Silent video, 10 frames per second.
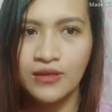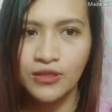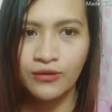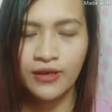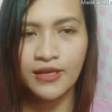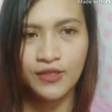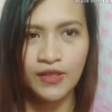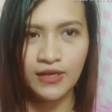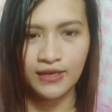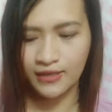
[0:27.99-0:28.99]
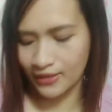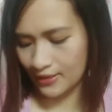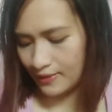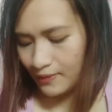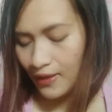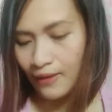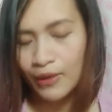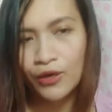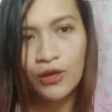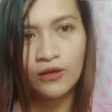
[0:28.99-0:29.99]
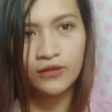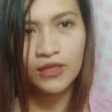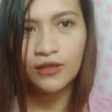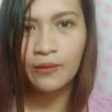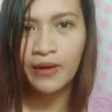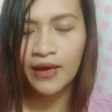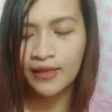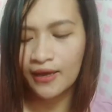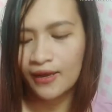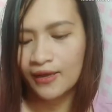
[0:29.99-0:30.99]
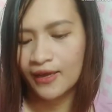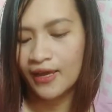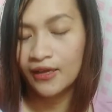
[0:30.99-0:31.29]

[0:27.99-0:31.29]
So, guys, yun na nga. Uh, Meron ako ditong mga nakalagay.